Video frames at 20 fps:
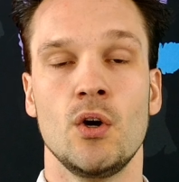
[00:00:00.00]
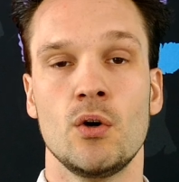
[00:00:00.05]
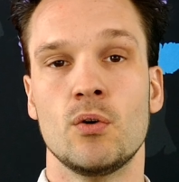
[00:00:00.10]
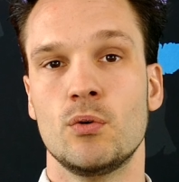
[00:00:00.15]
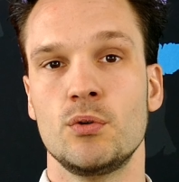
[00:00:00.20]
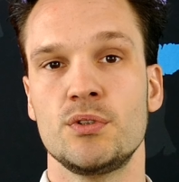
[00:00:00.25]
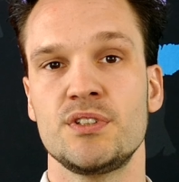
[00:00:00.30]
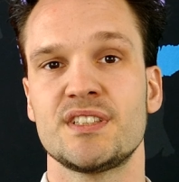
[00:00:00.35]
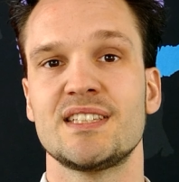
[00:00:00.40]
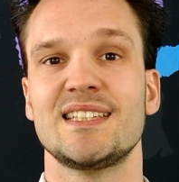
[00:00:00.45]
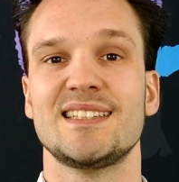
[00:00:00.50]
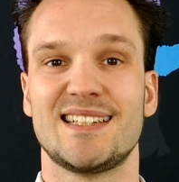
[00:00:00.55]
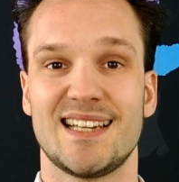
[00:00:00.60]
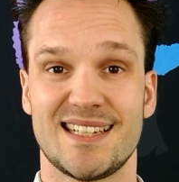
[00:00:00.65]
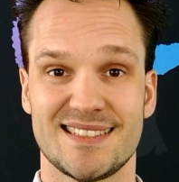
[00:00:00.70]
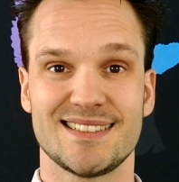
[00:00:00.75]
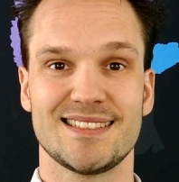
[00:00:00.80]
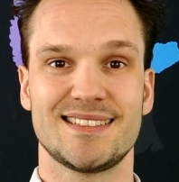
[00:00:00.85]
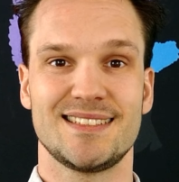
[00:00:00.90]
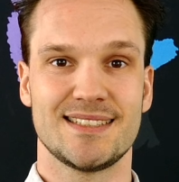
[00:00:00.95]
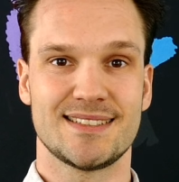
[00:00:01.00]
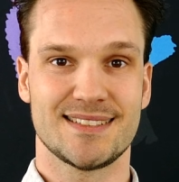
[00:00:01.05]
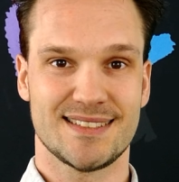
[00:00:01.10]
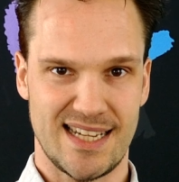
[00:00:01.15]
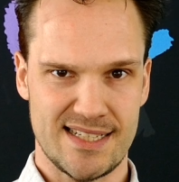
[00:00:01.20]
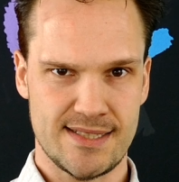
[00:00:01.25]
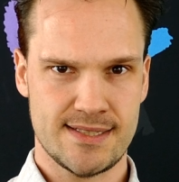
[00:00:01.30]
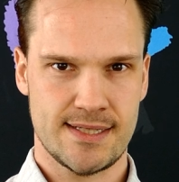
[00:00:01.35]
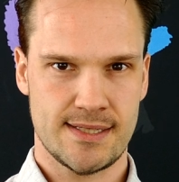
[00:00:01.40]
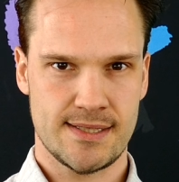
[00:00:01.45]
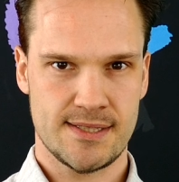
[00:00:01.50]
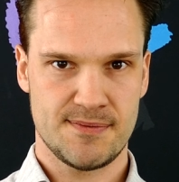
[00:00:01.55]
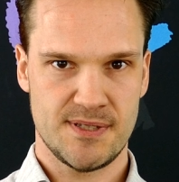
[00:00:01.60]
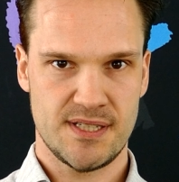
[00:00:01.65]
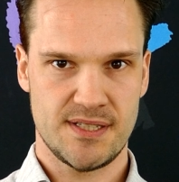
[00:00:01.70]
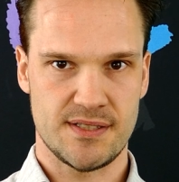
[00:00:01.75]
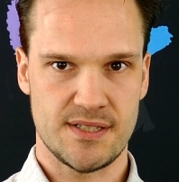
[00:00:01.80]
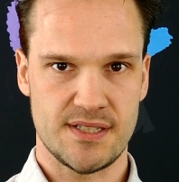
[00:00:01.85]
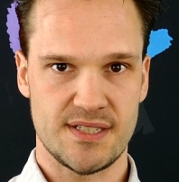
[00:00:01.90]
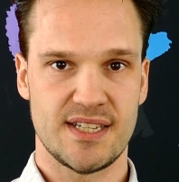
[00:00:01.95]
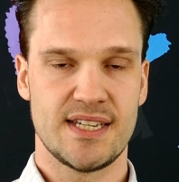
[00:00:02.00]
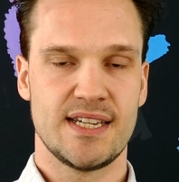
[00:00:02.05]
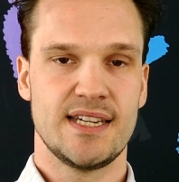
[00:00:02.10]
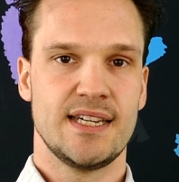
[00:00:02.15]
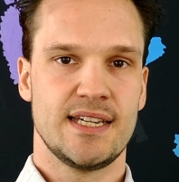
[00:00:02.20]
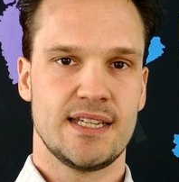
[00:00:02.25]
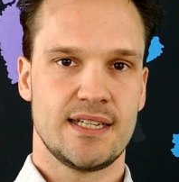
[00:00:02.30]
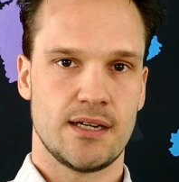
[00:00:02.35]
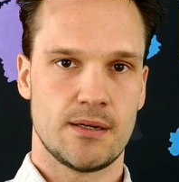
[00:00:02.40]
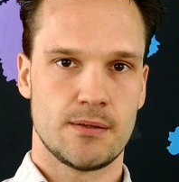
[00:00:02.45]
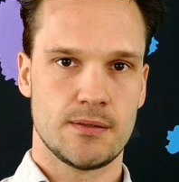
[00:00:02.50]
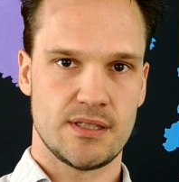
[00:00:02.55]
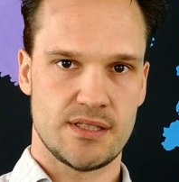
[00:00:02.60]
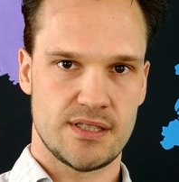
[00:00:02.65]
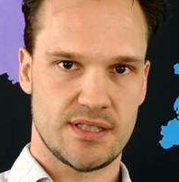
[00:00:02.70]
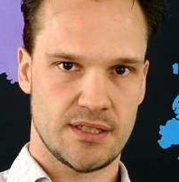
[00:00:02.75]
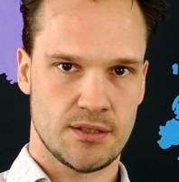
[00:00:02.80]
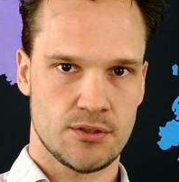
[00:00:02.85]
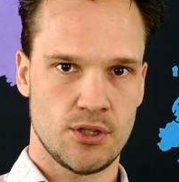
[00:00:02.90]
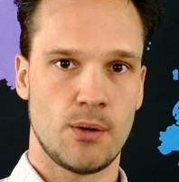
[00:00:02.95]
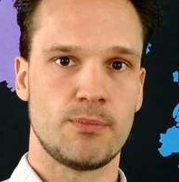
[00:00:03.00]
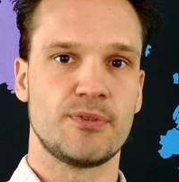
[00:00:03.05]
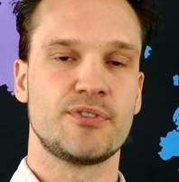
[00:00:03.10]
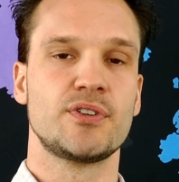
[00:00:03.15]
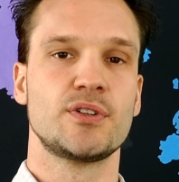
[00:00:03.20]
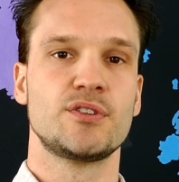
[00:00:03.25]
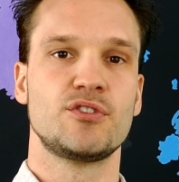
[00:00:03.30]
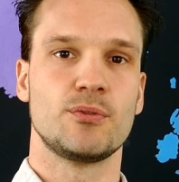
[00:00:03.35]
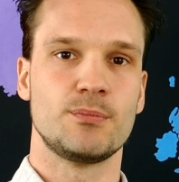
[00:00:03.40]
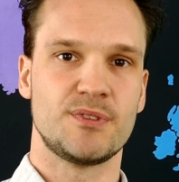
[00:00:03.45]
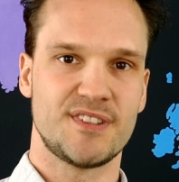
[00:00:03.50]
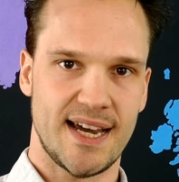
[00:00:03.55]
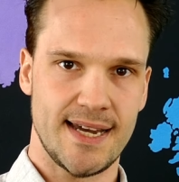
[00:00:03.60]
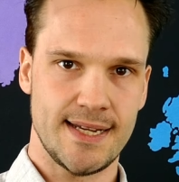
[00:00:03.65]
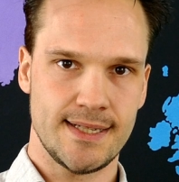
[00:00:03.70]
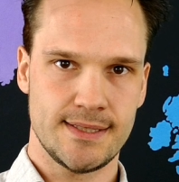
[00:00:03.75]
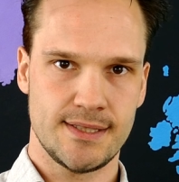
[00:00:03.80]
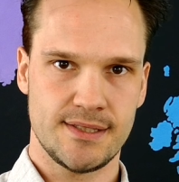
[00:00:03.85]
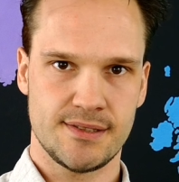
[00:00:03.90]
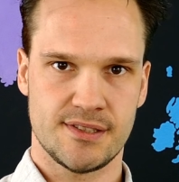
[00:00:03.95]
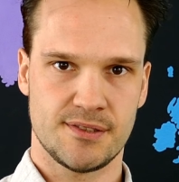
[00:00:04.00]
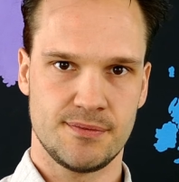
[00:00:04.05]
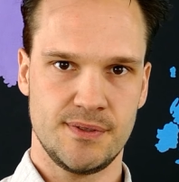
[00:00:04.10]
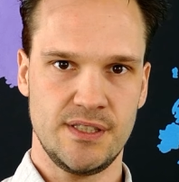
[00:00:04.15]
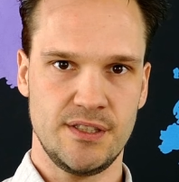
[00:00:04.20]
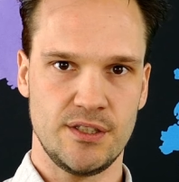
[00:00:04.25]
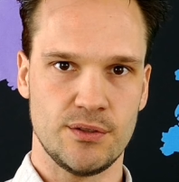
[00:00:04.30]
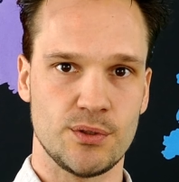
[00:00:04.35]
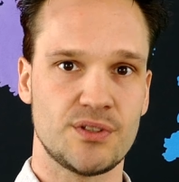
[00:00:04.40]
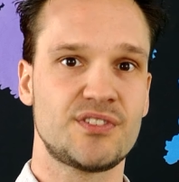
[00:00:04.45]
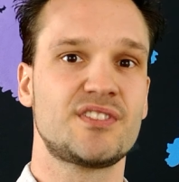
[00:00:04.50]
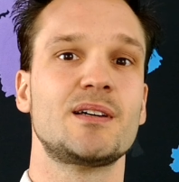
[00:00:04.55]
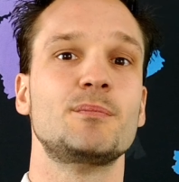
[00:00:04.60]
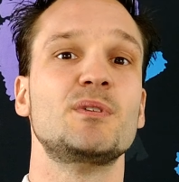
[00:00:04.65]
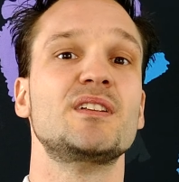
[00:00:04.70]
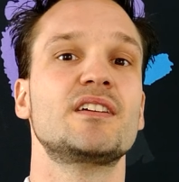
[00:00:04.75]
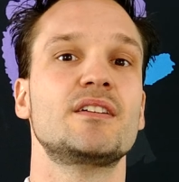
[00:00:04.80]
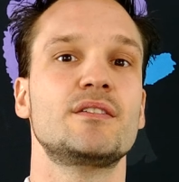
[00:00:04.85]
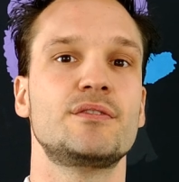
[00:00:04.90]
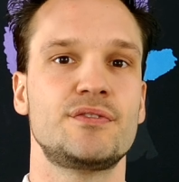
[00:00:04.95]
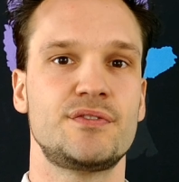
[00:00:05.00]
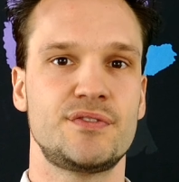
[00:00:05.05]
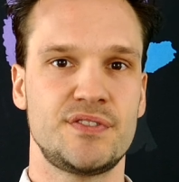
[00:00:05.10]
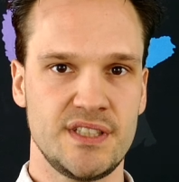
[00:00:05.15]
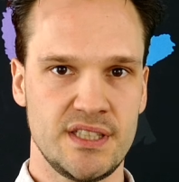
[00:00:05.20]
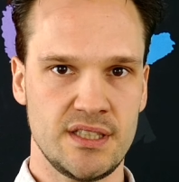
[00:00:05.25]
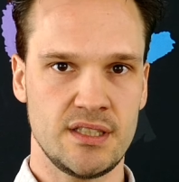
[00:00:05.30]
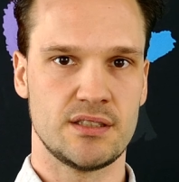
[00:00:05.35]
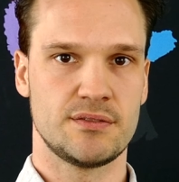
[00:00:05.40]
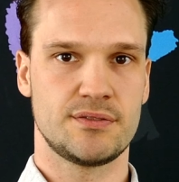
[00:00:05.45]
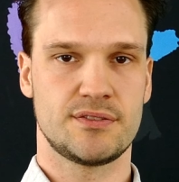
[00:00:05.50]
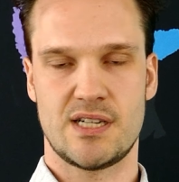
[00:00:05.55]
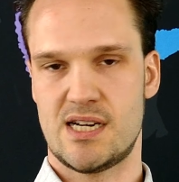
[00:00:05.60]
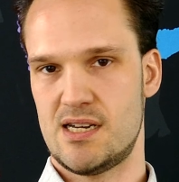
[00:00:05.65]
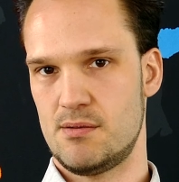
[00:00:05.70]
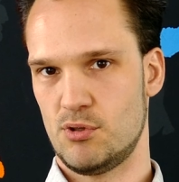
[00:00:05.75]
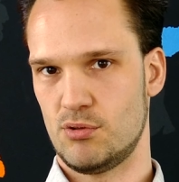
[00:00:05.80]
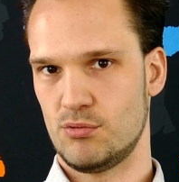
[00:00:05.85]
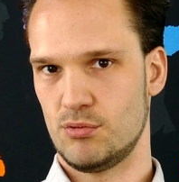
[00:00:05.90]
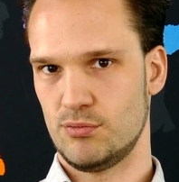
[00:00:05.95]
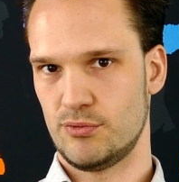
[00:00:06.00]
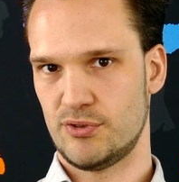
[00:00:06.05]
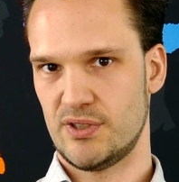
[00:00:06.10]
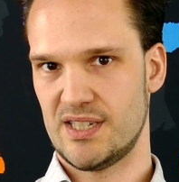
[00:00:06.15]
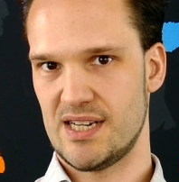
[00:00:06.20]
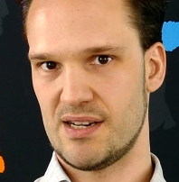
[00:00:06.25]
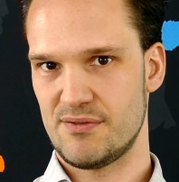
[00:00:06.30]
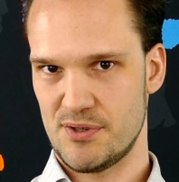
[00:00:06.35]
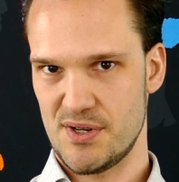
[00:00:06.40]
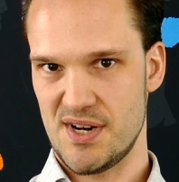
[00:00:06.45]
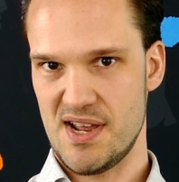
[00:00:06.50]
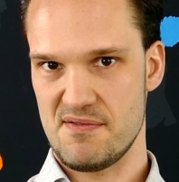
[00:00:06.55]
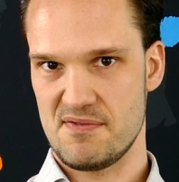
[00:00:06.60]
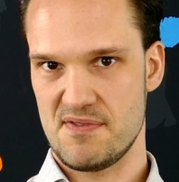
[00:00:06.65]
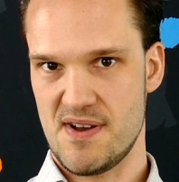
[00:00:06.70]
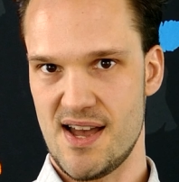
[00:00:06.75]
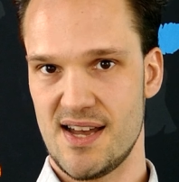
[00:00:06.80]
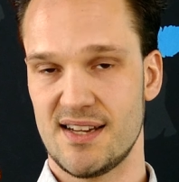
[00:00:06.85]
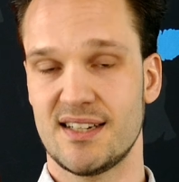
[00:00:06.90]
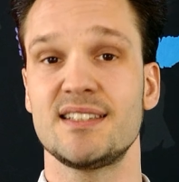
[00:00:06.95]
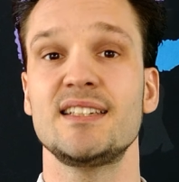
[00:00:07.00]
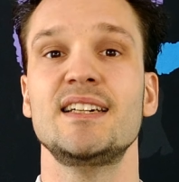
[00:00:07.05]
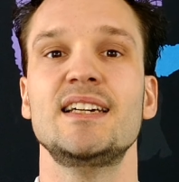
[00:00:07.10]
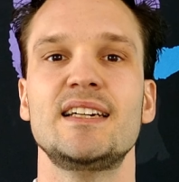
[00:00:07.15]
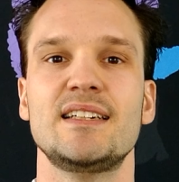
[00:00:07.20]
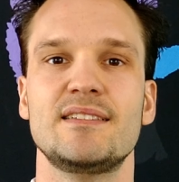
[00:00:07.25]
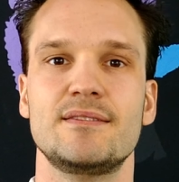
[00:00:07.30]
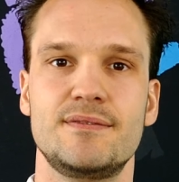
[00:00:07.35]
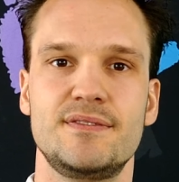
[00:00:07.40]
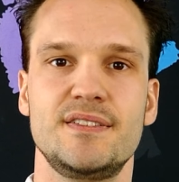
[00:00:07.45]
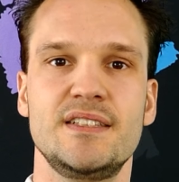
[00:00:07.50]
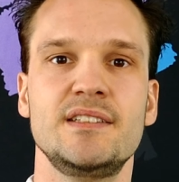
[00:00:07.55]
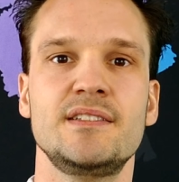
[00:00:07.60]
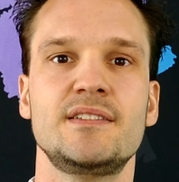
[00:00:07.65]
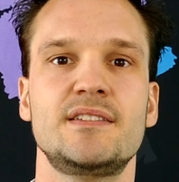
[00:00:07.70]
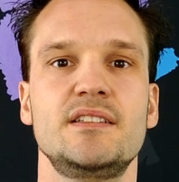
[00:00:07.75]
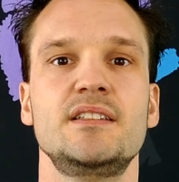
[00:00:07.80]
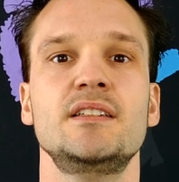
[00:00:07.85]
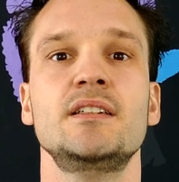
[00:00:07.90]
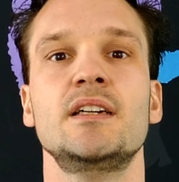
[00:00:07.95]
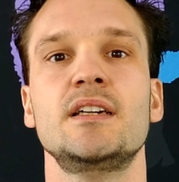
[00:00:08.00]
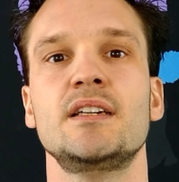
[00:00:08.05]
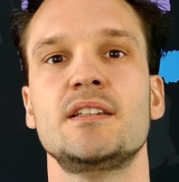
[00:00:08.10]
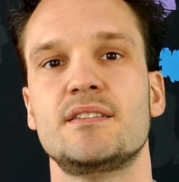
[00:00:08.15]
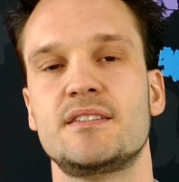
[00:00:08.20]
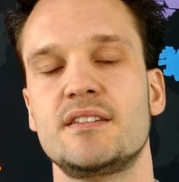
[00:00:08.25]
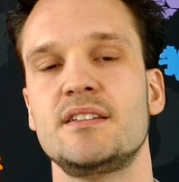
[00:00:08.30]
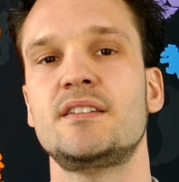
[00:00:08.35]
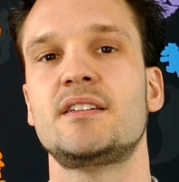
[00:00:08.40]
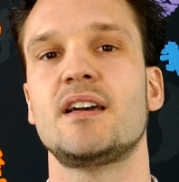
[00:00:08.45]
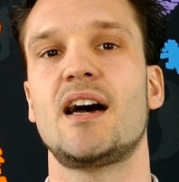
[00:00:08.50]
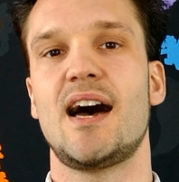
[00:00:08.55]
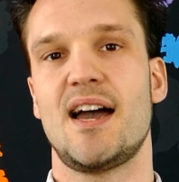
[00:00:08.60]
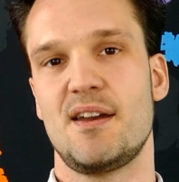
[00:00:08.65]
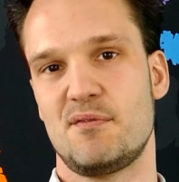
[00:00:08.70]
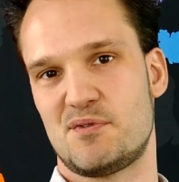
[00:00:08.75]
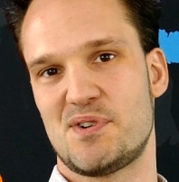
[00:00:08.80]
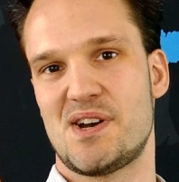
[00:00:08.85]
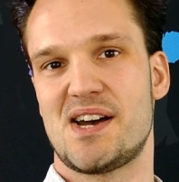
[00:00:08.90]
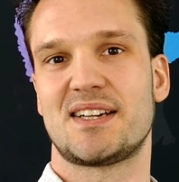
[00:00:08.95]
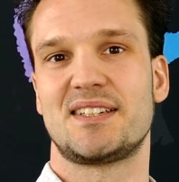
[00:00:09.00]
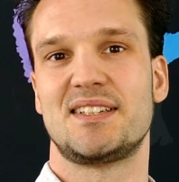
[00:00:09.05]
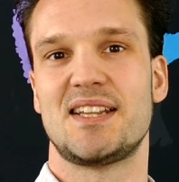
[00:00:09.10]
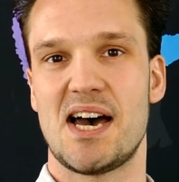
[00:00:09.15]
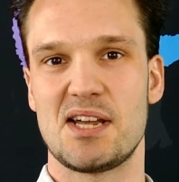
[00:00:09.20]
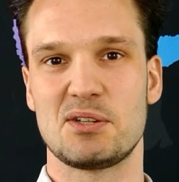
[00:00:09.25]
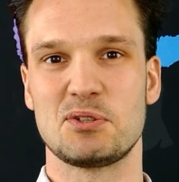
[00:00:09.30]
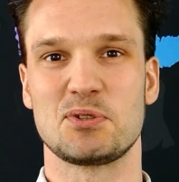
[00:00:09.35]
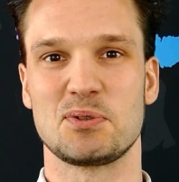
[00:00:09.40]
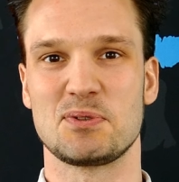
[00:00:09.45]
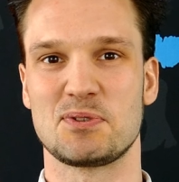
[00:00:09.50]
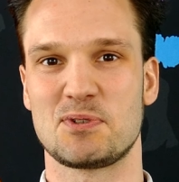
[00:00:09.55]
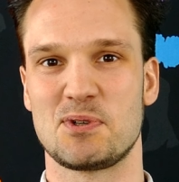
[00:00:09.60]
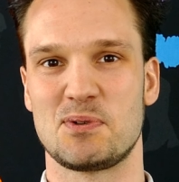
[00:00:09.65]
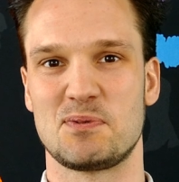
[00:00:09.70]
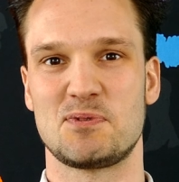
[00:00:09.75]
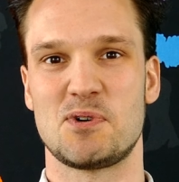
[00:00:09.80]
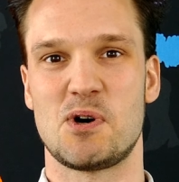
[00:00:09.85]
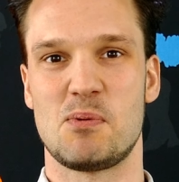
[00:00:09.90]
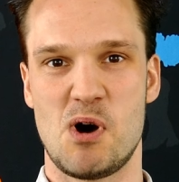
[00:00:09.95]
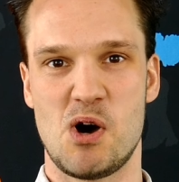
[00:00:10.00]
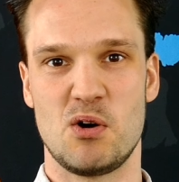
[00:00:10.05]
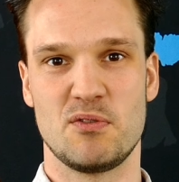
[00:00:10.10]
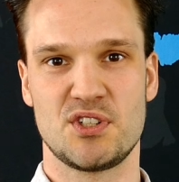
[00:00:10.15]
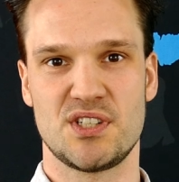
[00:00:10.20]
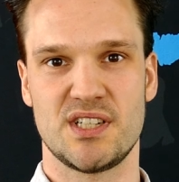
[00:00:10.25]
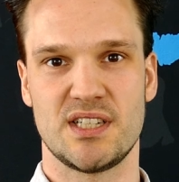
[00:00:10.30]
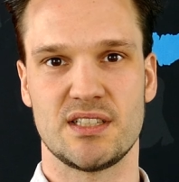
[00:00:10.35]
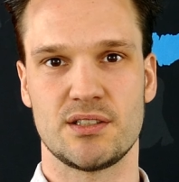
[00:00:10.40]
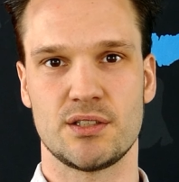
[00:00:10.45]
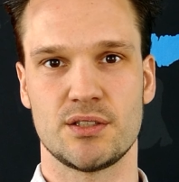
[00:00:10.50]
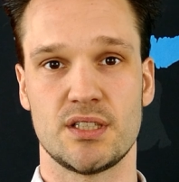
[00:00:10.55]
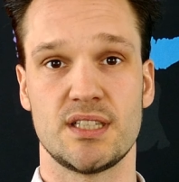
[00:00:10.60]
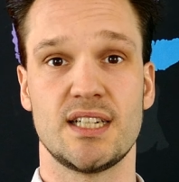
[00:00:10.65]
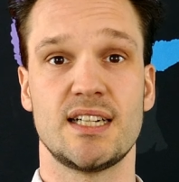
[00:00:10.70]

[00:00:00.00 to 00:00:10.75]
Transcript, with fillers: Und das ist jetzt ganz, ganz wichtig. Da unten ist ein Knopf zum Teilen dieses Videos, damit viele Freiberufler davon erfahren, wie sie sich einfach datenschutzkonform aufstellen können.